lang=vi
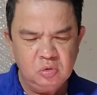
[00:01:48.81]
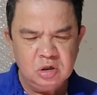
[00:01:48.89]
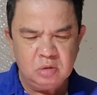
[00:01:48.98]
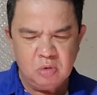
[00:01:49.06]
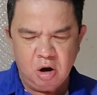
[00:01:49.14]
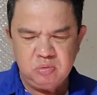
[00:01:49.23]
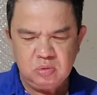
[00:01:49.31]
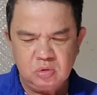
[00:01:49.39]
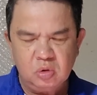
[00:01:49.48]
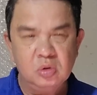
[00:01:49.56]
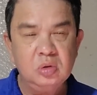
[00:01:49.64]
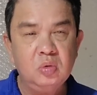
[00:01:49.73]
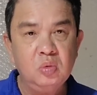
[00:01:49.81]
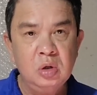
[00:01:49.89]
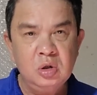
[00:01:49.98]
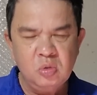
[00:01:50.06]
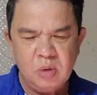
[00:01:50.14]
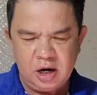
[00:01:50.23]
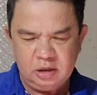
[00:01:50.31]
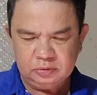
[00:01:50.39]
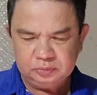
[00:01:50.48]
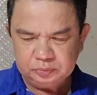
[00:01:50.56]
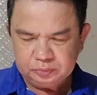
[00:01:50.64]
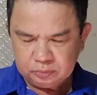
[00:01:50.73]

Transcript: khu vực 1 thuộc quân khu 3.